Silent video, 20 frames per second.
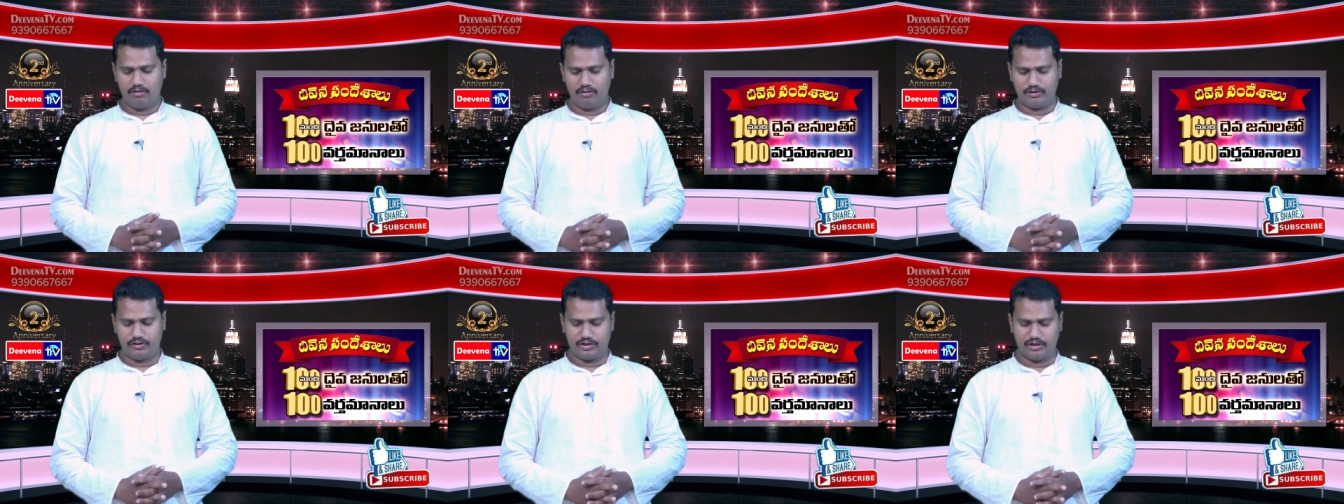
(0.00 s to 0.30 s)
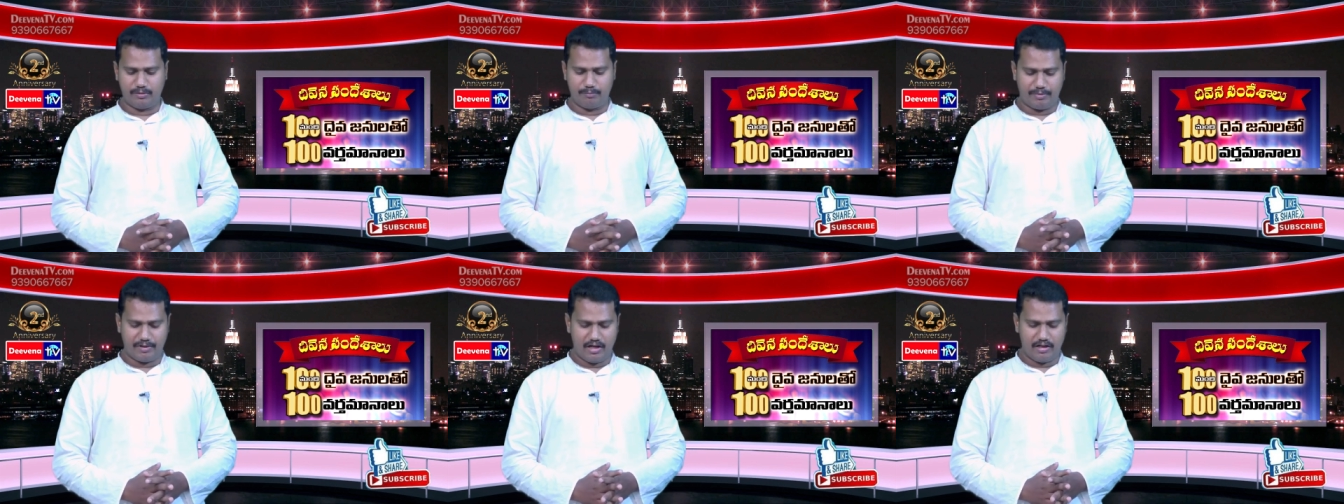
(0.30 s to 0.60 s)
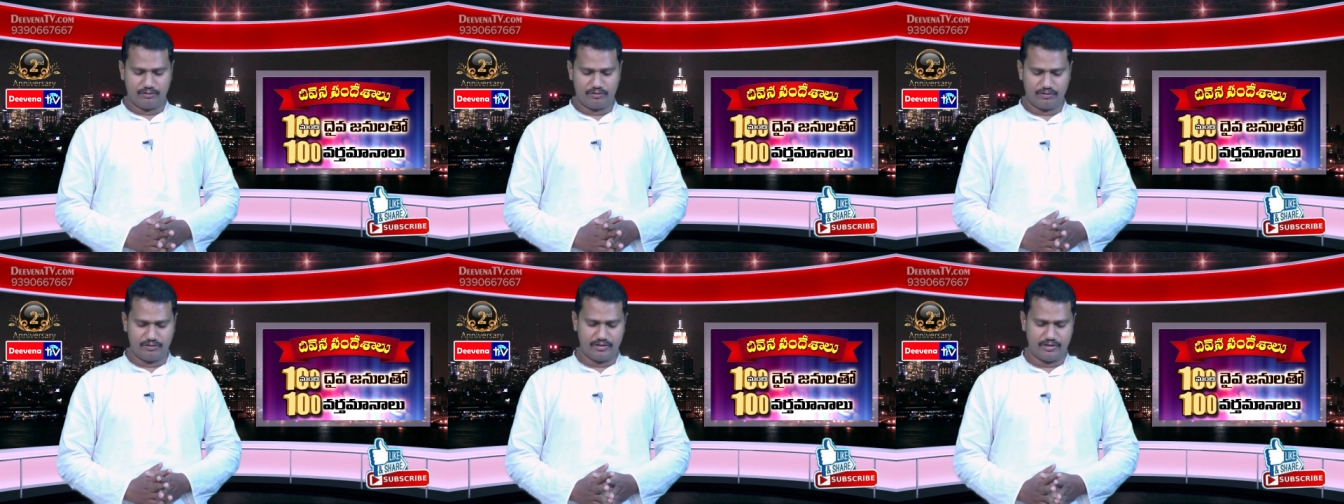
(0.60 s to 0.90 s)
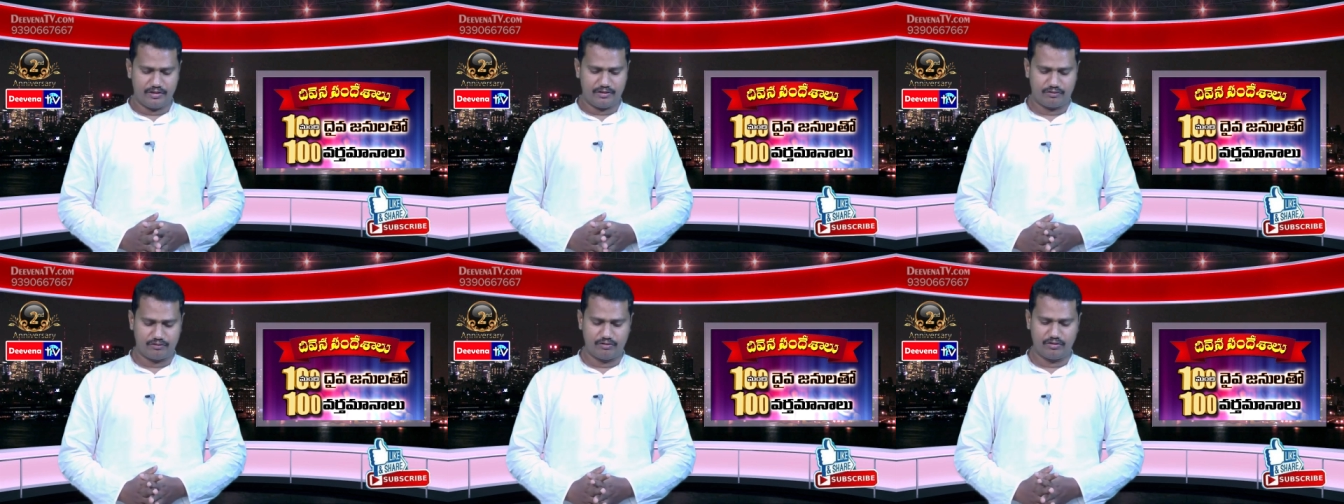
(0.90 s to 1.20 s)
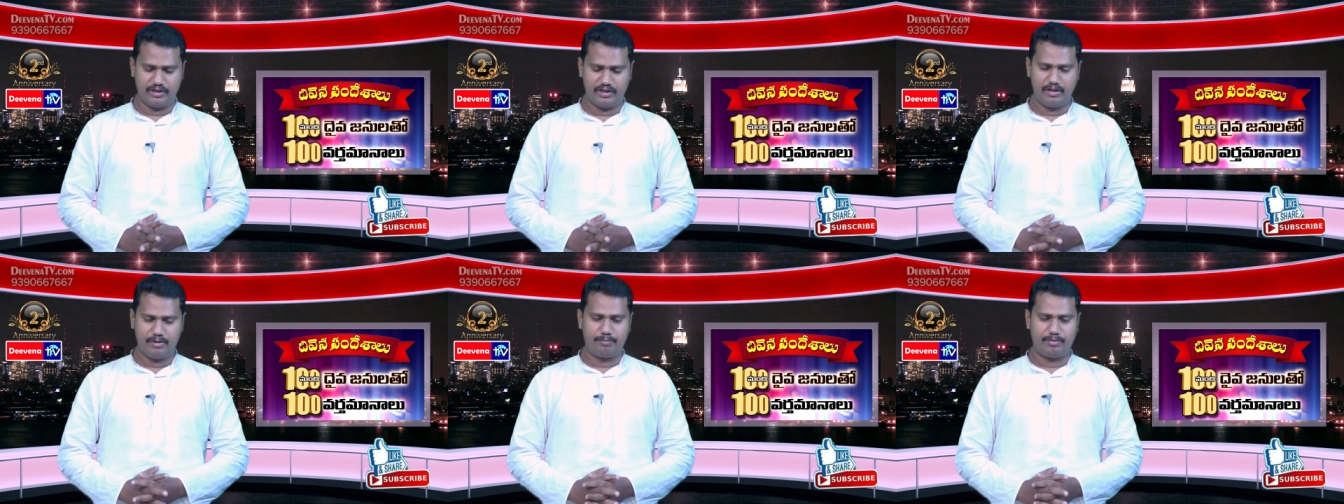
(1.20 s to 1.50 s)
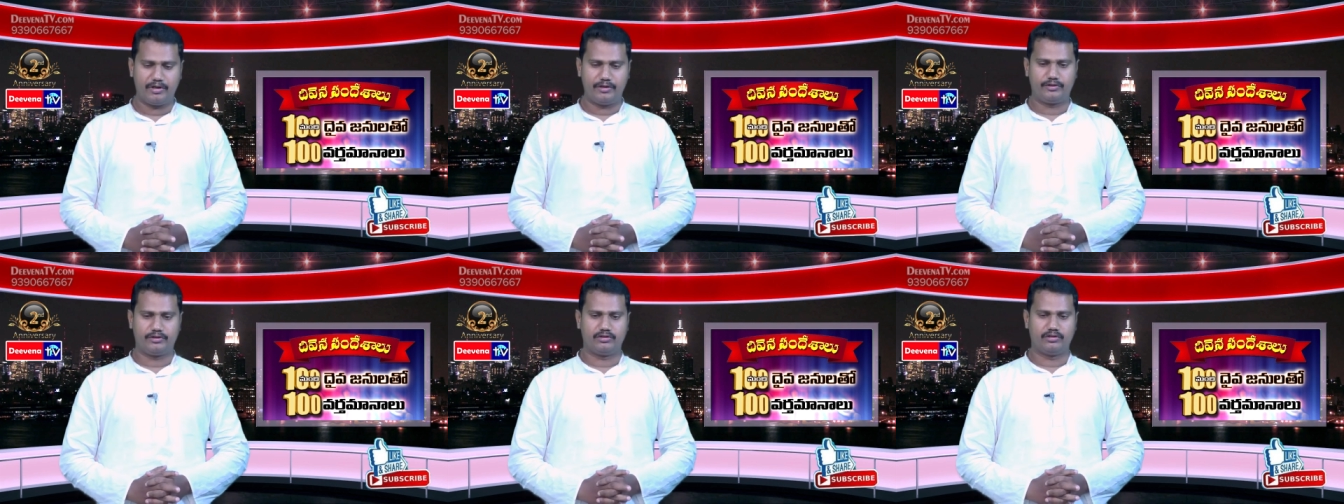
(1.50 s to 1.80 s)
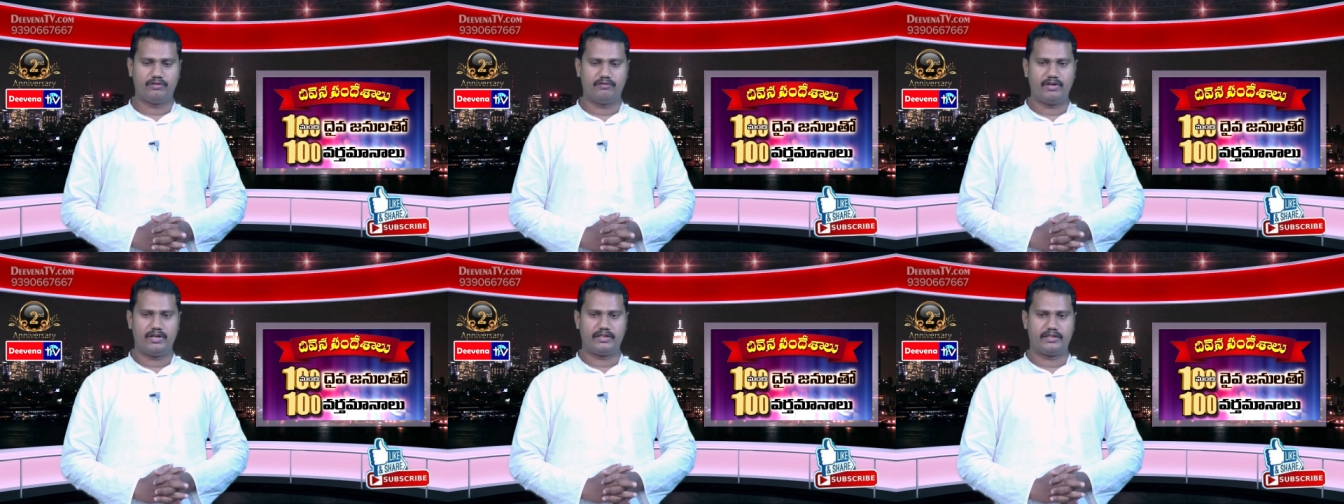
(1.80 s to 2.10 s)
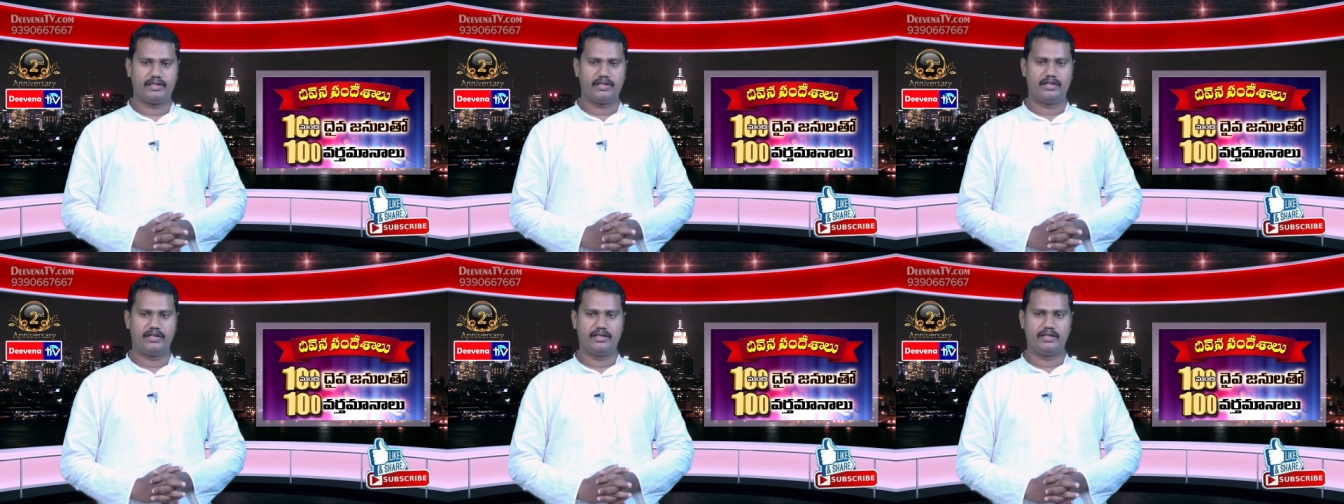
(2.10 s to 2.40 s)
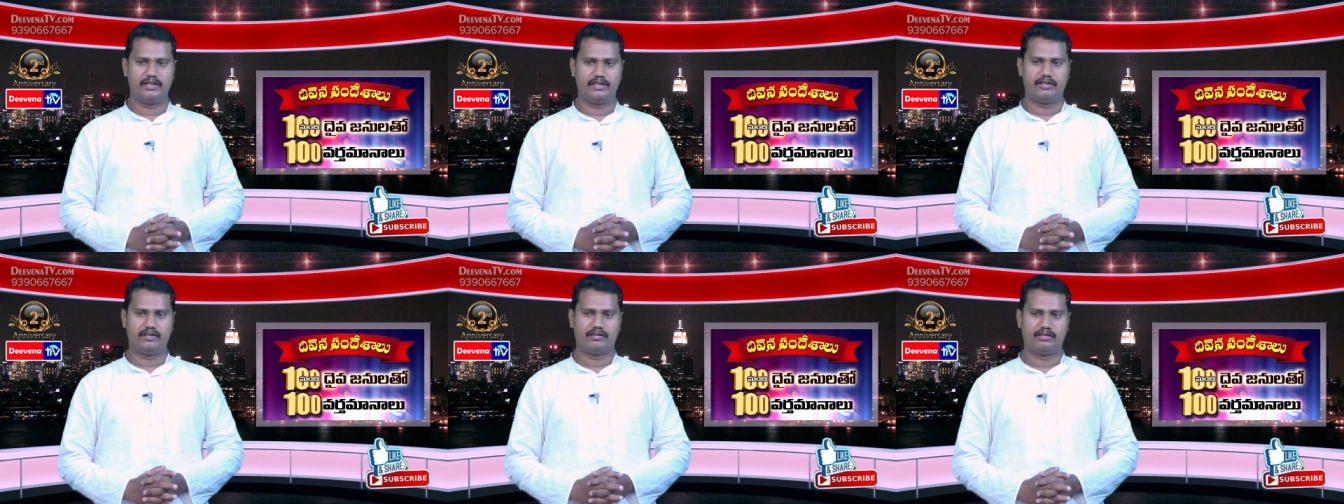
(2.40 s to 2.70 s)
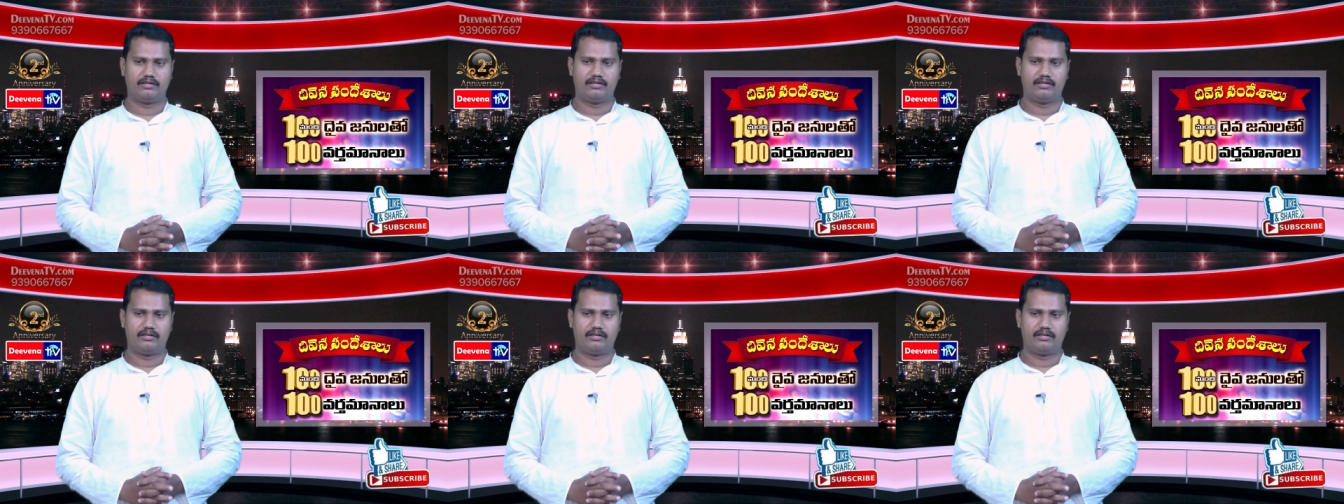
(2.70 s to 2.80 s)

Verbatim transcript: వచ్చిన ప్రార్థన చేసుకొని పరిశుద్ధ వాక్యాన్ని